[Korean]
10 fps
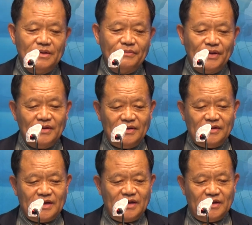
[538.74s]
믿는
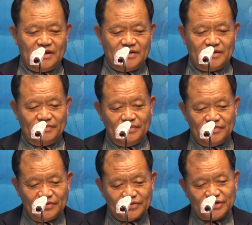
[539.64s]
자에게는
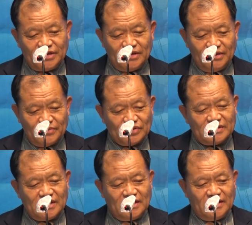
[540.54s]
능치
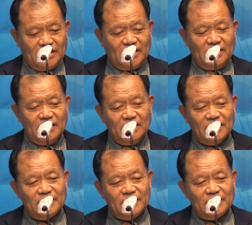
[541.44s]
못할 일이